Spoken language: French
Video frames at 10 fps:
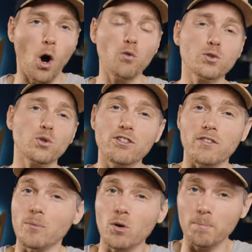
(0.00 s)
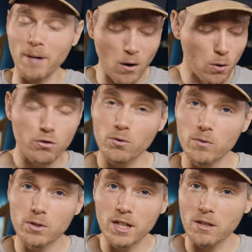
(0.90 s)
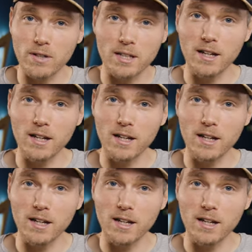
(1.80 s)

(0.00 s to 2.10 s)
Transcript: En photo, j'ai vraiment pas grand chose à vous dire, il fait le